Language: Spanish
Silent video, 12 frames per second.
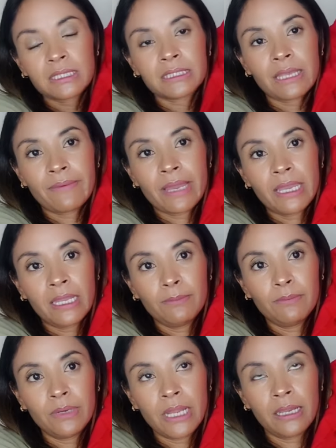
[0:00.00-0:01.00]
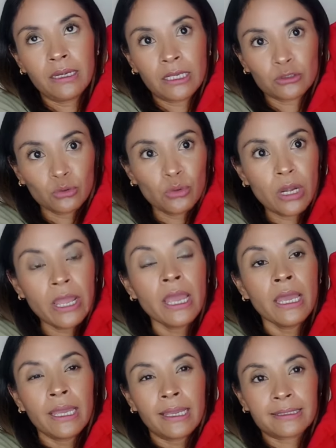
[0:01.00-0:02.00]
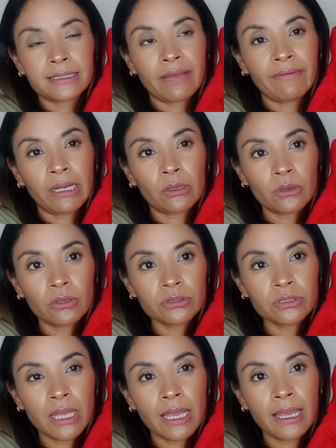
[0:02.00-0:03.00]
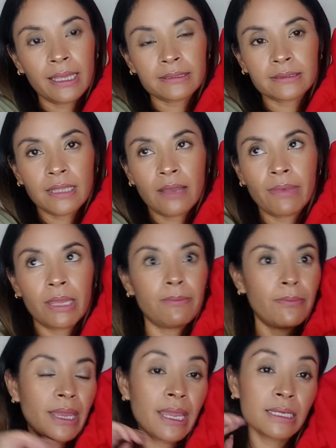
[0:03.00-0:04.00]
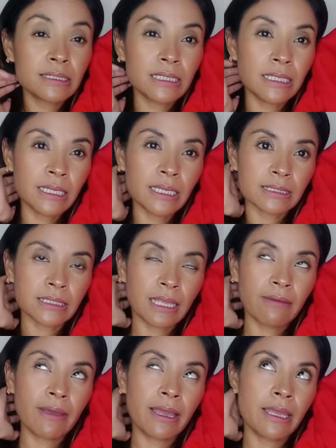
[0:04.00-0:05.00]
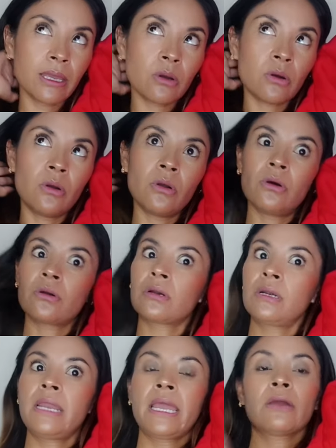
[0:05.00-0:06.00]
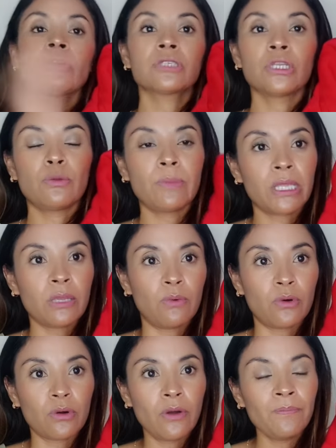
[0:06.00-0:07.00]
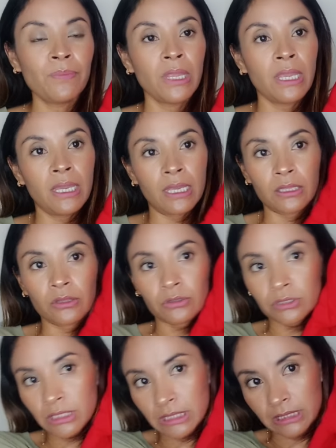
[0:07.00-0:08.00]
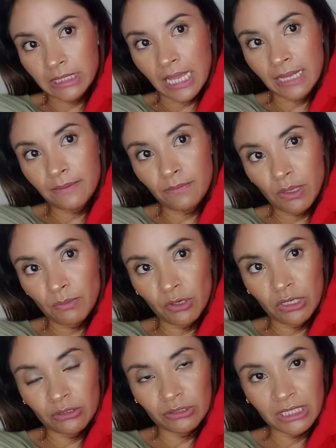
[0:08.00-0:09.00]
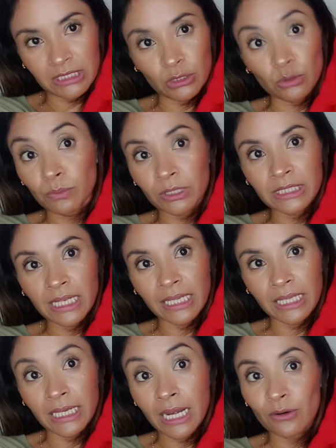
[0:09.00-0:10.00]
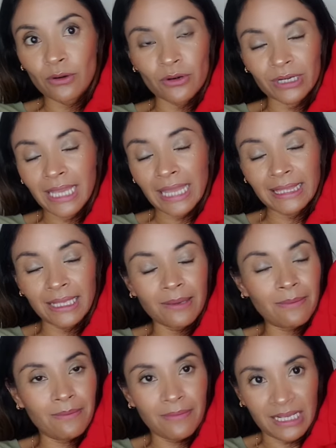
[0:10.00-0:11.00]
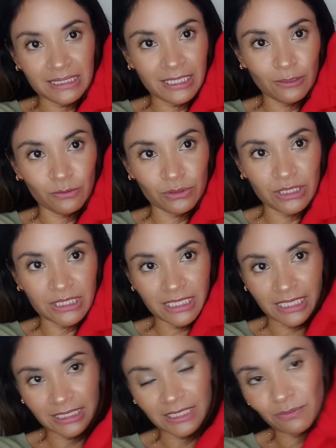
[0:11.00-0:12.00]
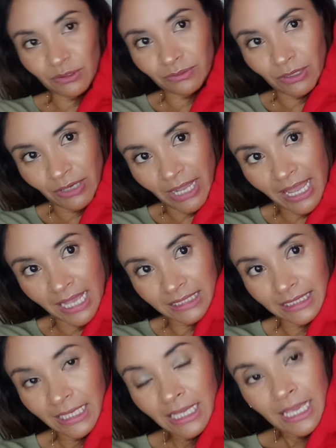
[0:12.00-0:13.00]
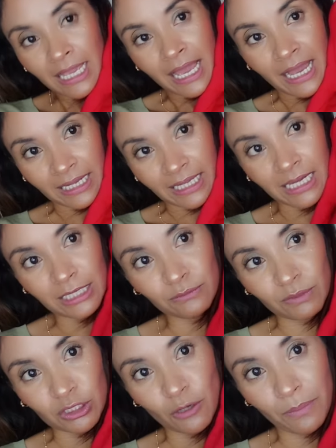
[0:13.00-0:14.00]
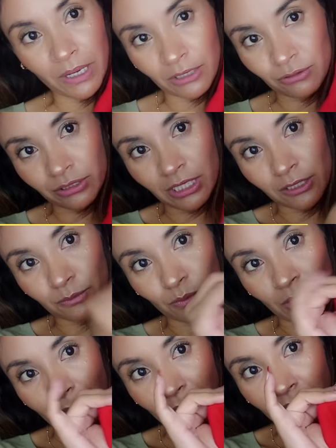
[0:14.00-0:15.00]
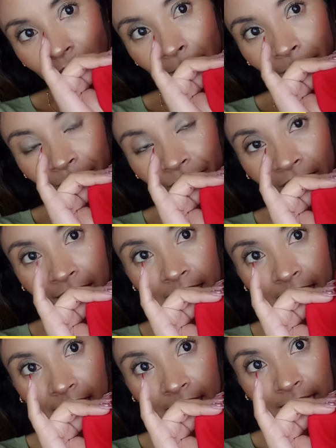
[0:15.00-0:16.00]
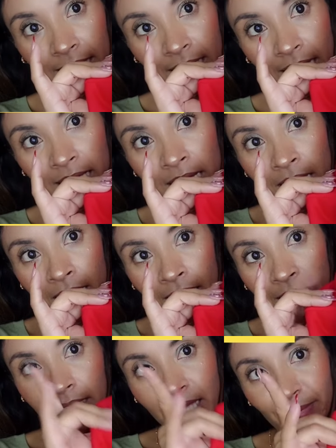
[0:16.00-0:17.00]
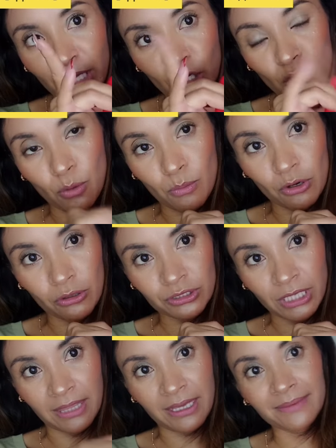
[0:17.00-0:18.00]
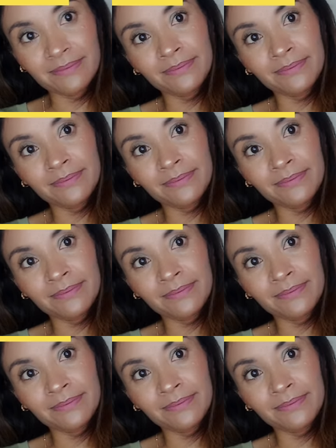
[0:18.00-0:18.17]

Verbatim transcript: que estaba en, en azul, estaba en rosa, estaba en beige y estaba en color negro, si no me equivoco, entonces están bien bonitos, así tú puedes elegir el color que a ti más te guste, chicas, y pues bueno, así, aquí les muestro para que ustedes puedan ver la calidad y también cómo nos queda